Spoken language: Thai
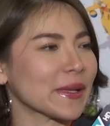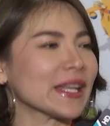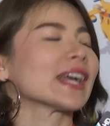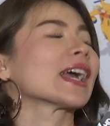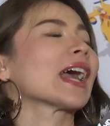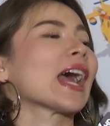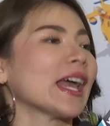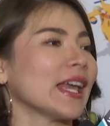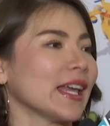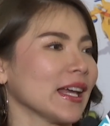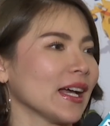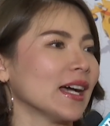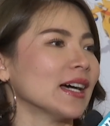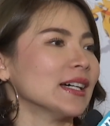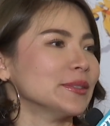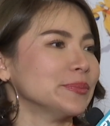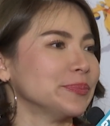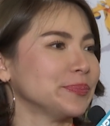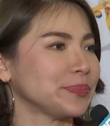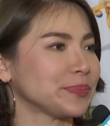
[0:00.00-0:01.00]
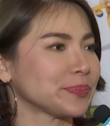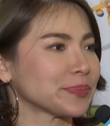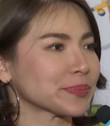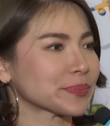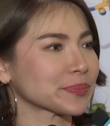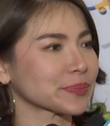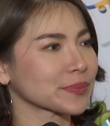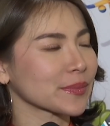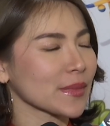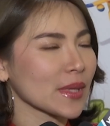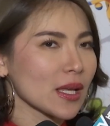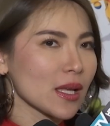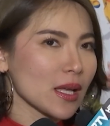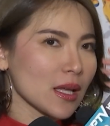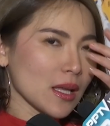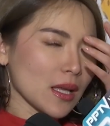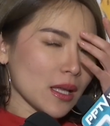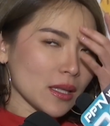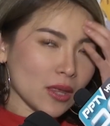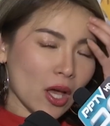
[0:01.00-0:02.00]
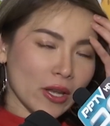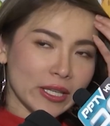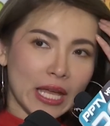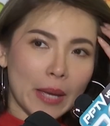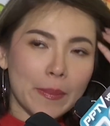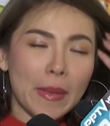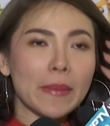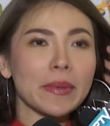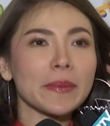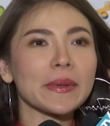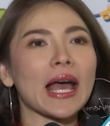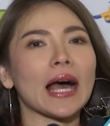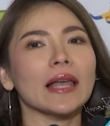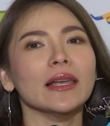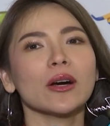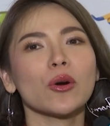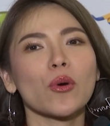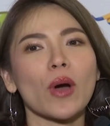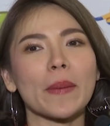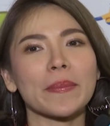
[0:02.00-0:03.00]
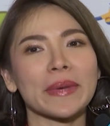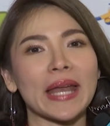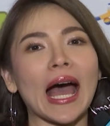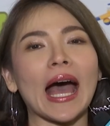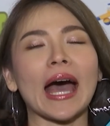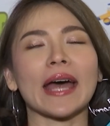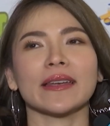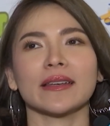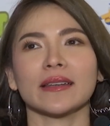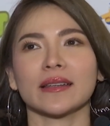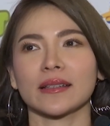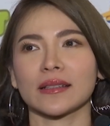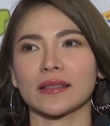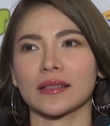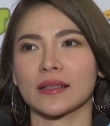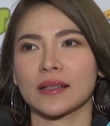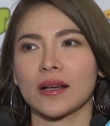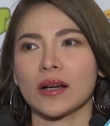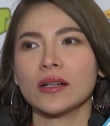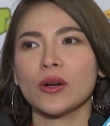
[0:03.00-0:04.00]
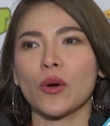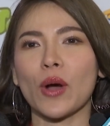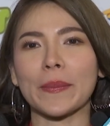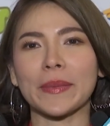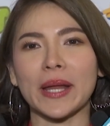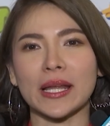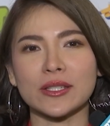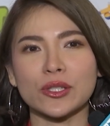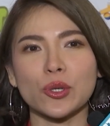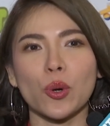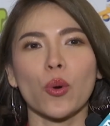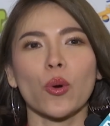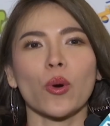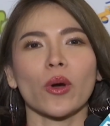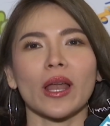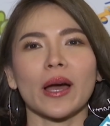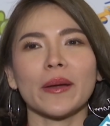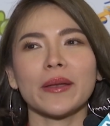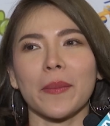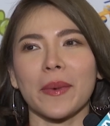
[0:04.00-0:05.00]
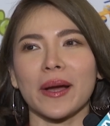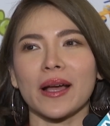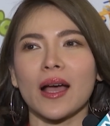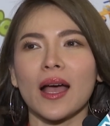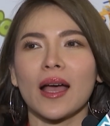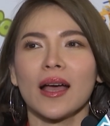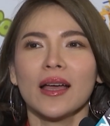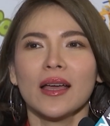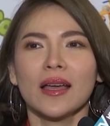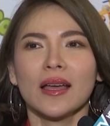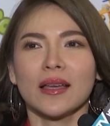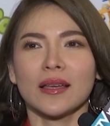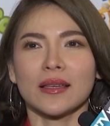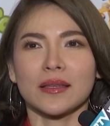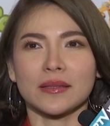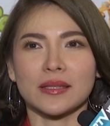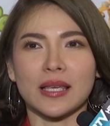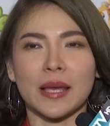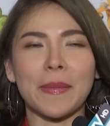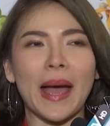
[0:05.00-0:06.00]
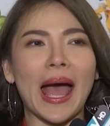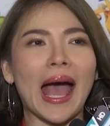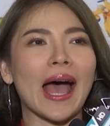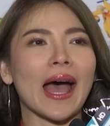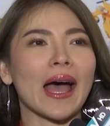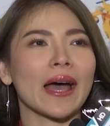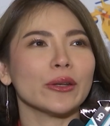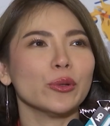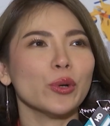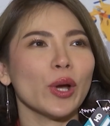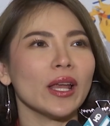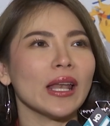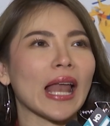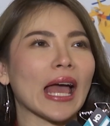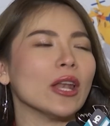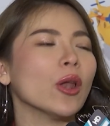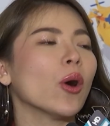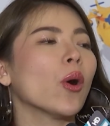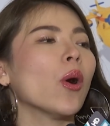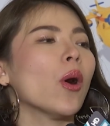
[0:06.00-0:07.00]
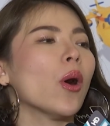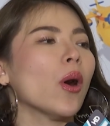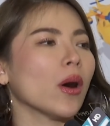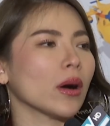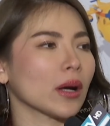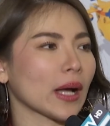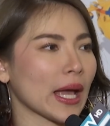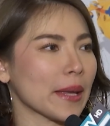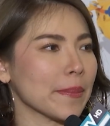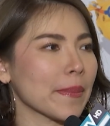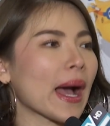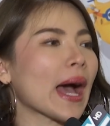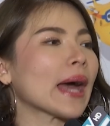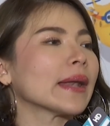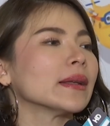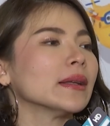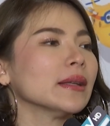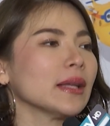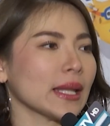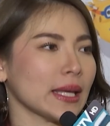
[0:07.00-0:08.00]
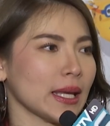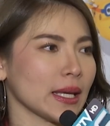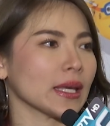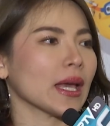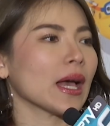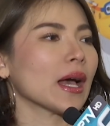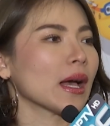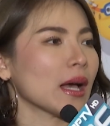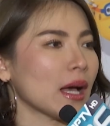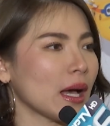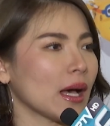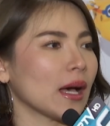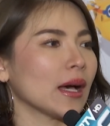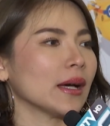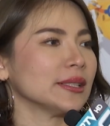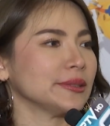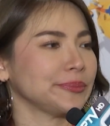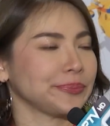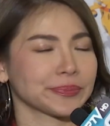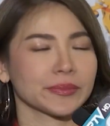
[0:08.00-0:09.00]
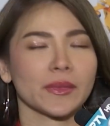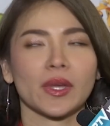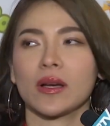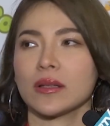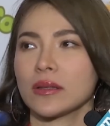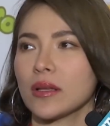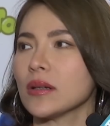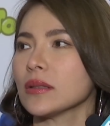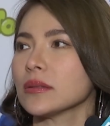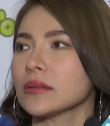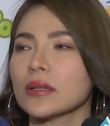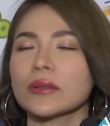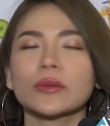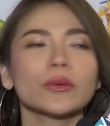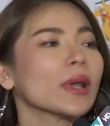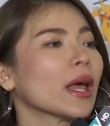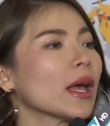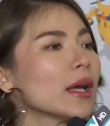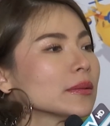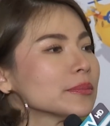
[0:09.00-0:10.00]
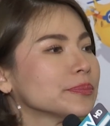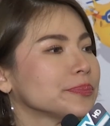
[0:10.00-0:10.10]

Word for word: เป็นยังไงค่ะ ตอนนี้แม่มีปัญหาเรื่องความดัน ก็คือความดันสูงแล้วเดี๋ยวมันก็จะมาด้วยหลายโรคไขมันอะไรอย่างเงี้ยค่ะ ก็ต้องต้องดูแล